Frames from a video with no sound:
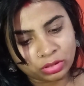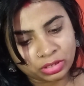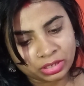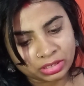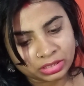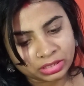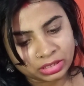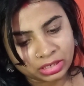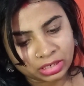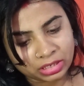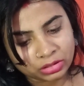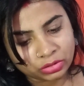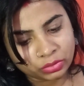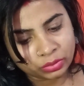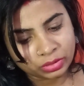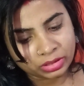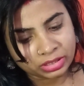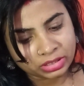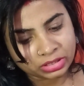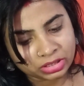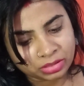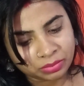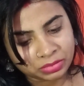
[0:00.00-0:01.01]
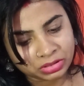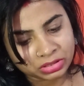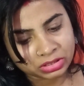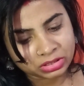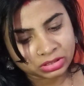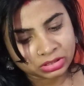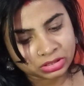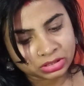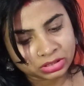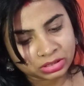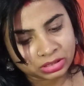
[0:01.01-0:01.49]
लेके दिखाती हूँ एक
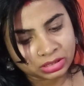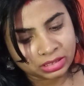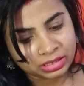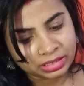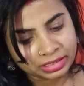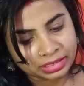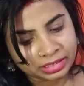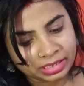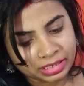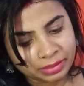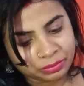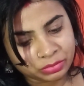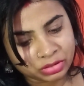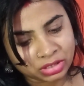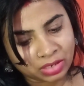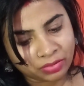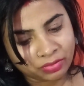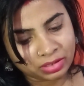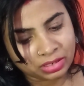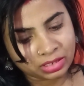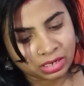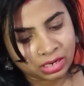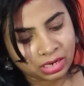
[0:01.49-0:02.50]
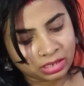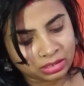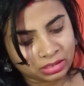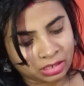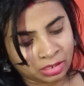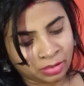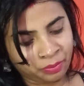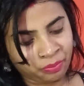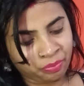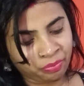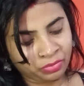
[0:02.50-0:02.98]
चम्मच लेंगे आप चावल का
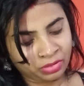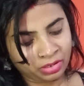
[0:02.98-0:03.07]
आटा